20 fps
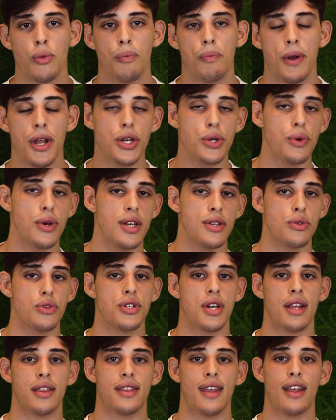um prejuízo
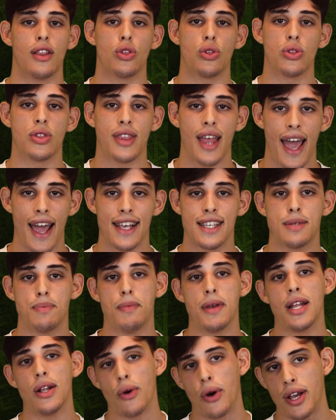de até 10
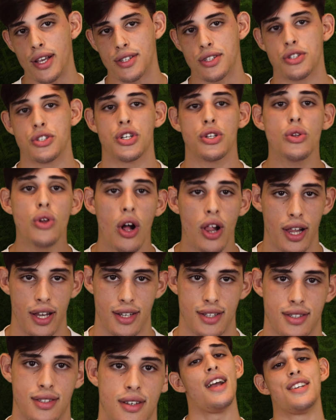bilhões de
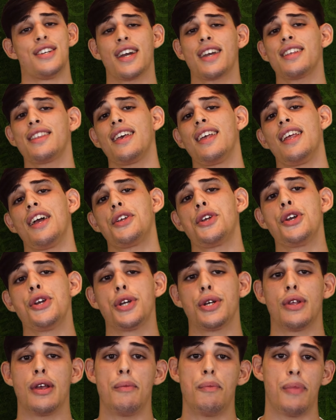dólares, já que teria
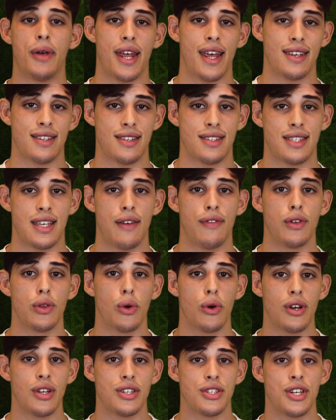atingido empresas e
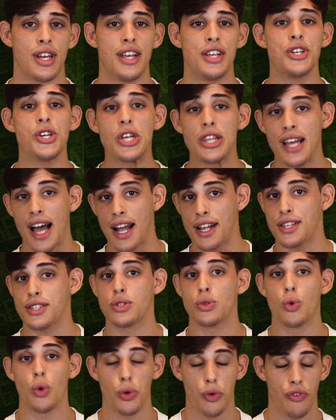servidores de
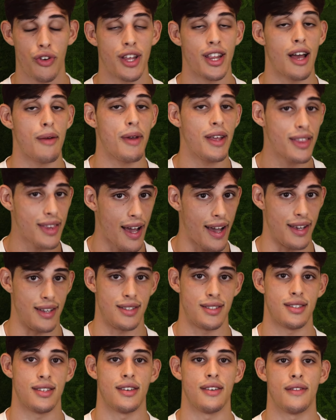entidades
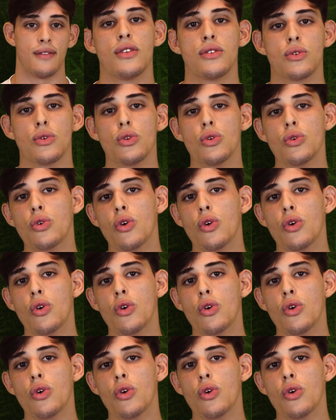governamentais. Tudo